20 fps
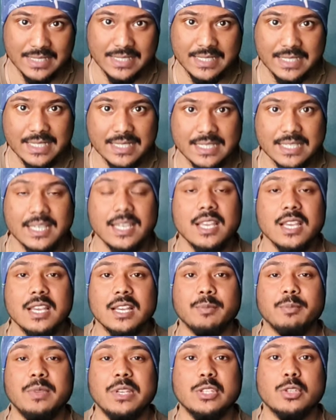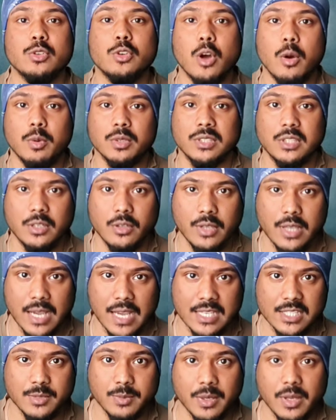ঠিক আছে বিষ্ণুর অবতার হয়ে
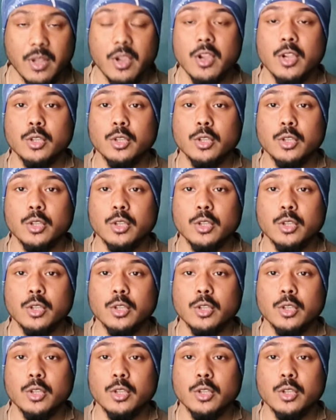আসবে